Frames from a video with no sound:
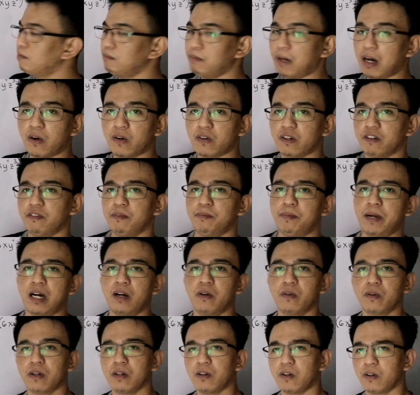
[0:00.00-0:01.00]
power of
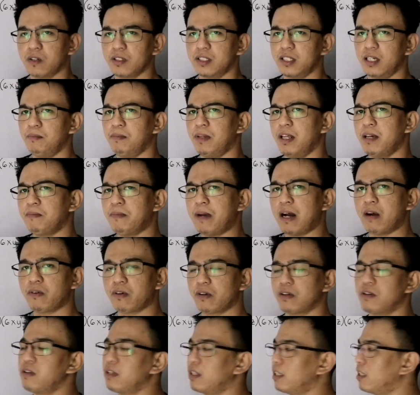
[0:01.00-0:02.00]
power or simpleng power
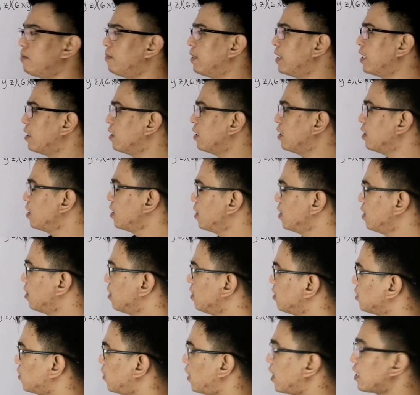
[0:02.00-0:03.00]
rule naman.
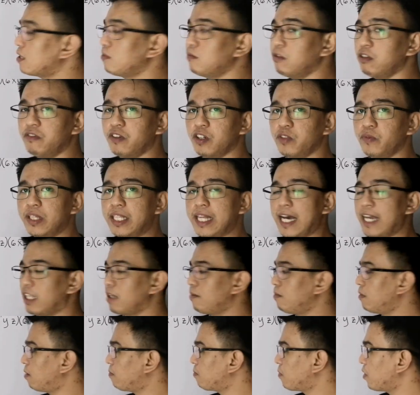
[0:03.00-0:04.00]
So let's move on with
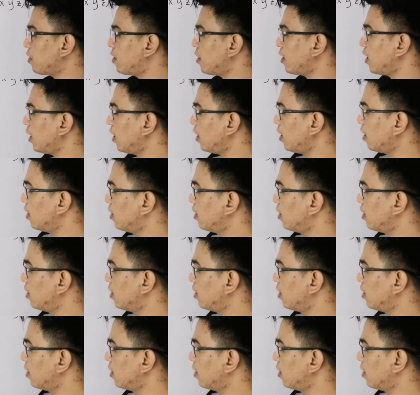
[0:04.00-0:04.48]
item number 3.